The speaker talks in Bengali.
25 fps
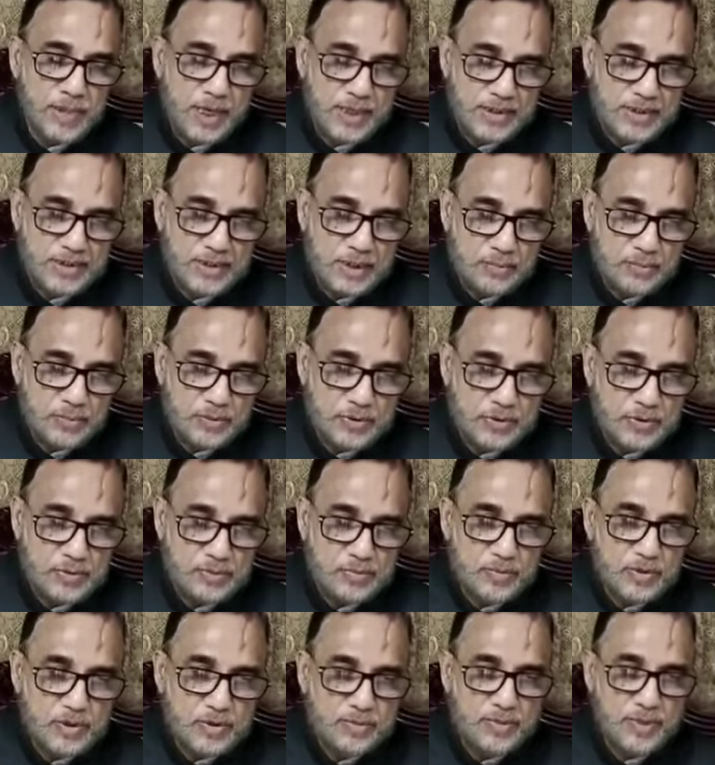বাচ্চা প্রসব
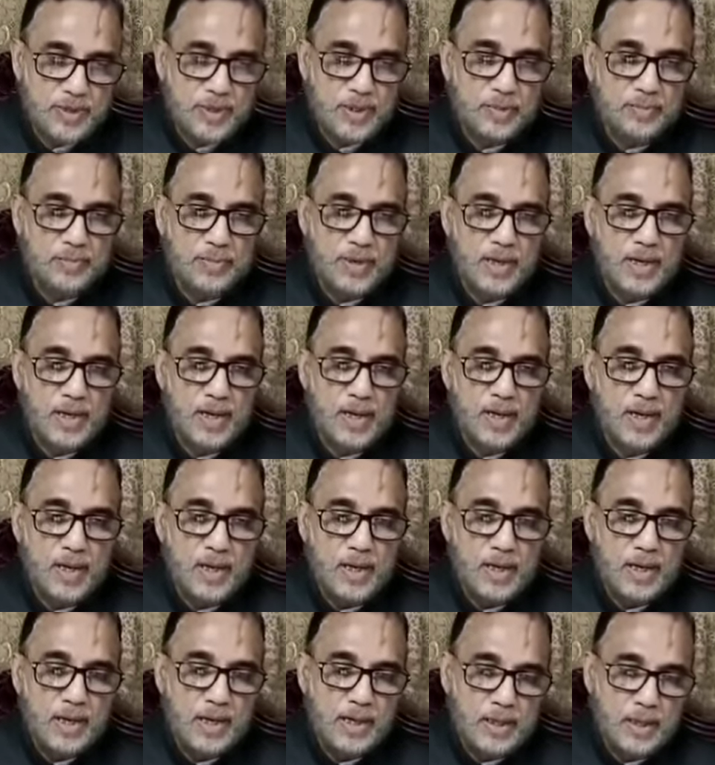করবে বা
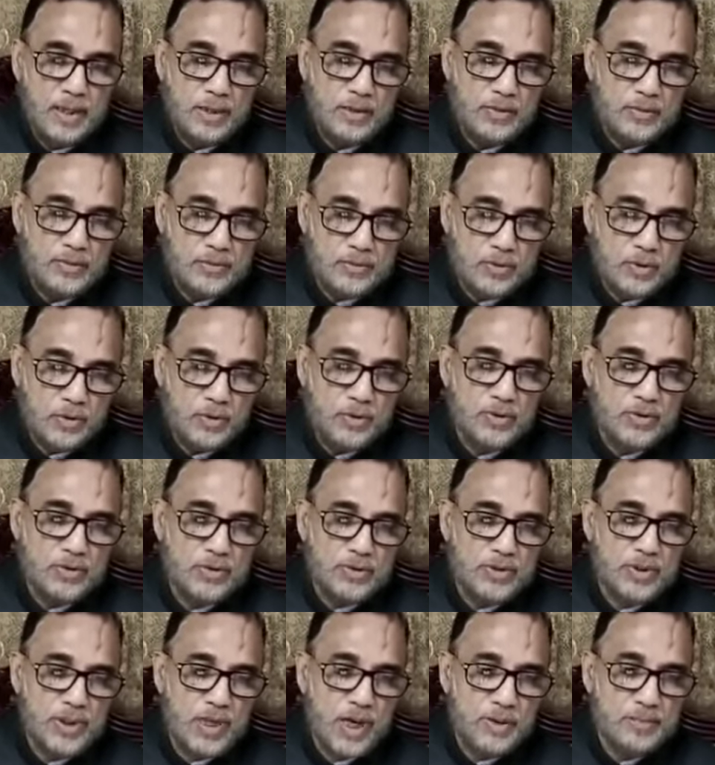তখন
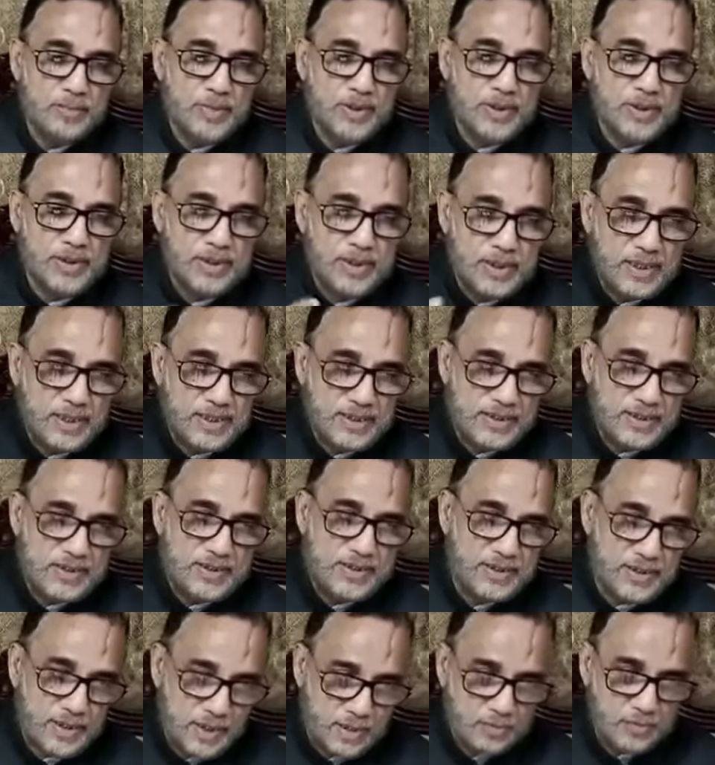যদি আমরা তাদেরকে
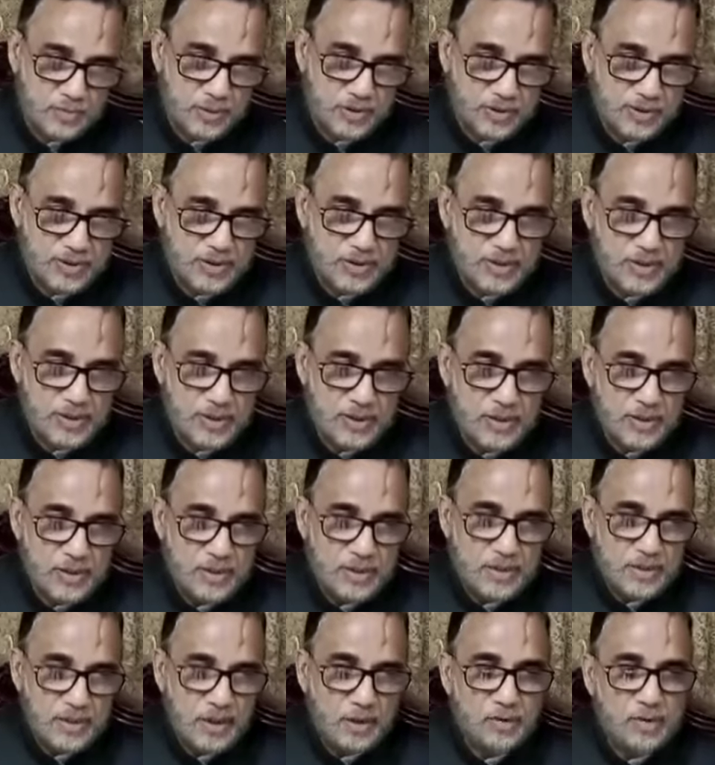ডিস্টার্ব করি
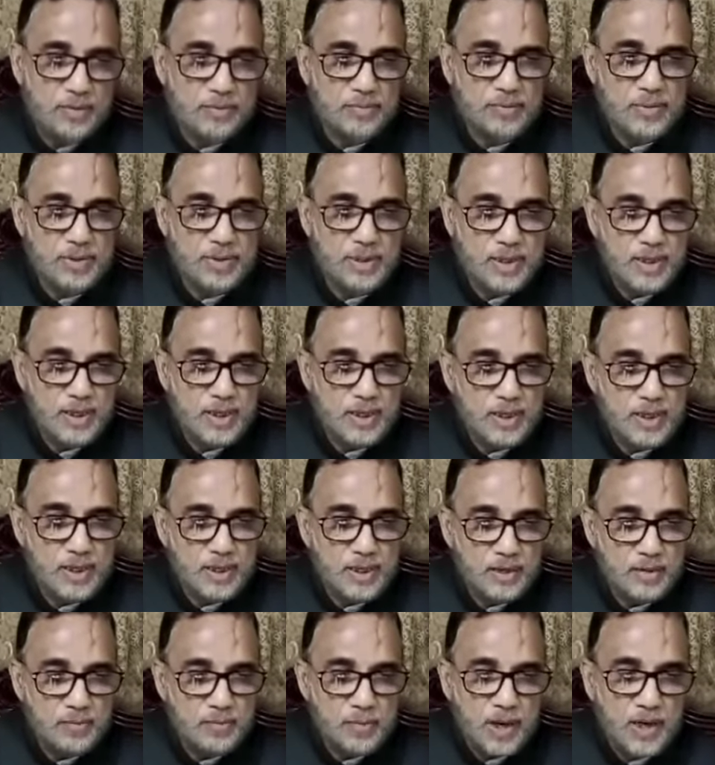তাহলে পরে
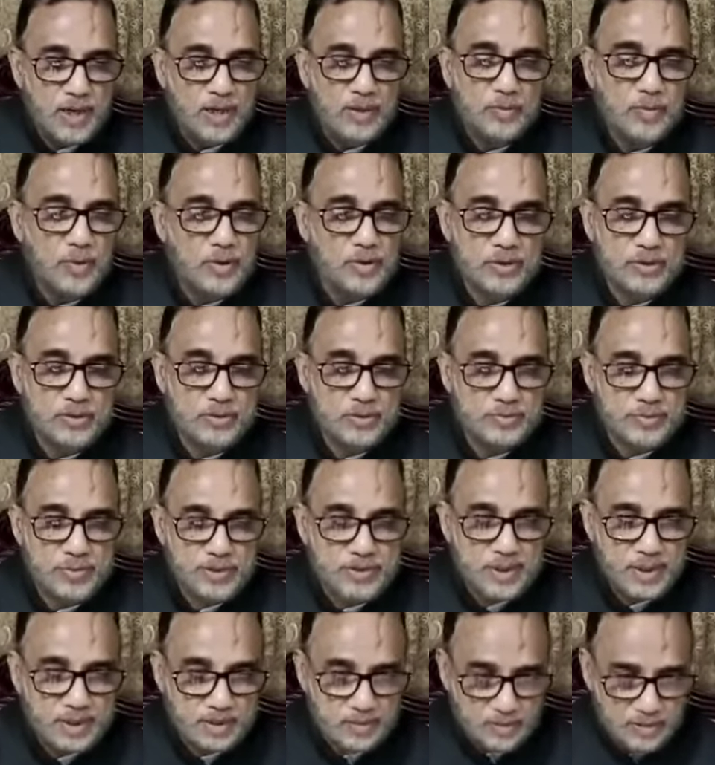বাঘের বংশ তো
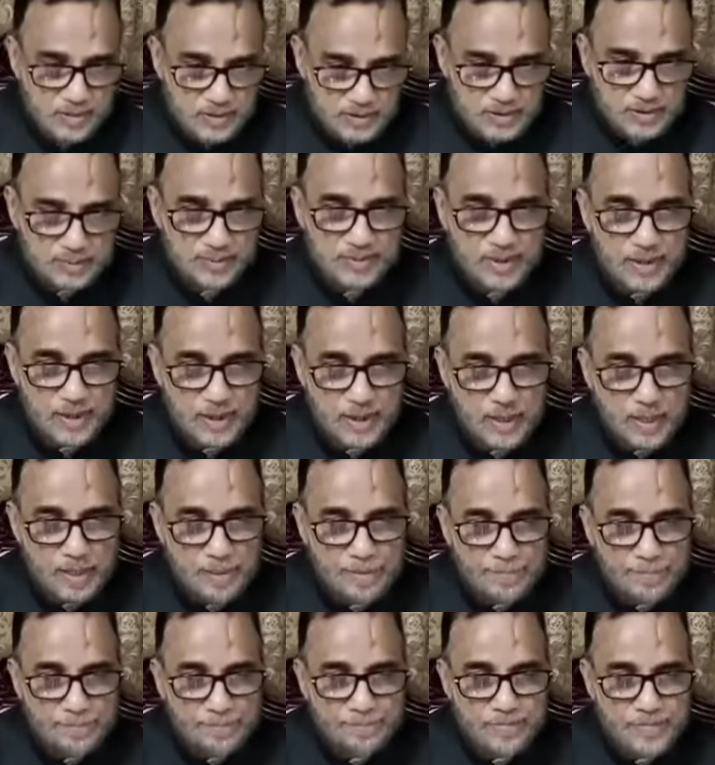বিস্তার করা যাবে
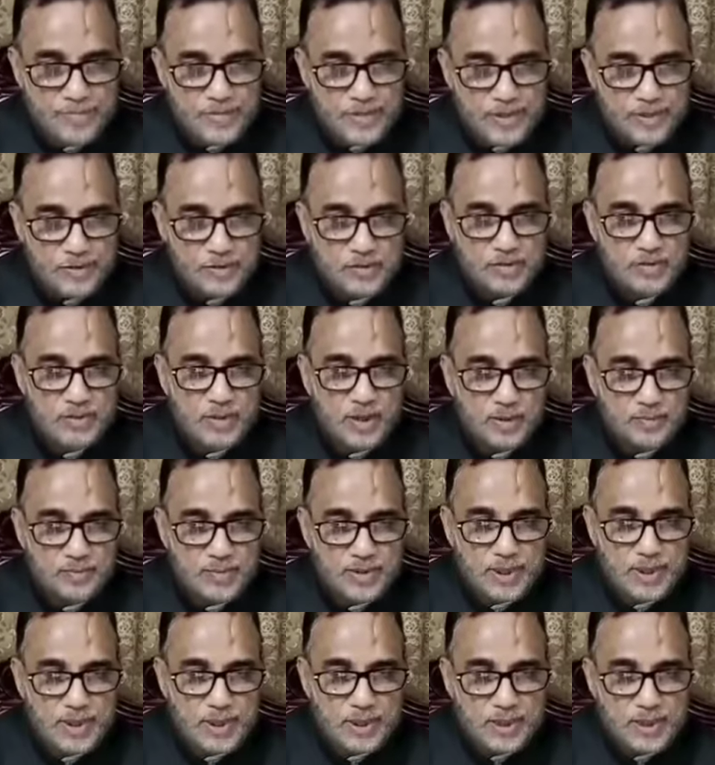সেই জন্য
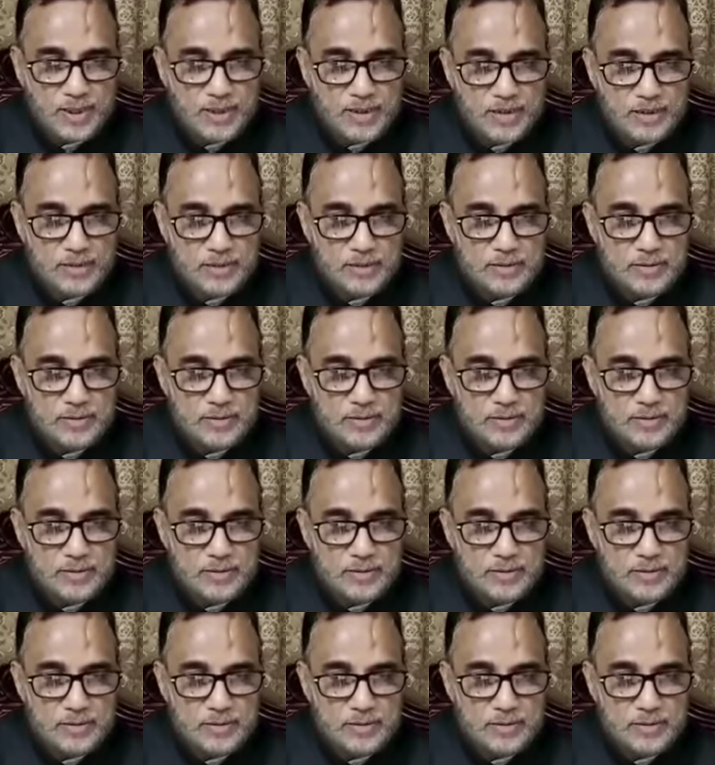আমরা এই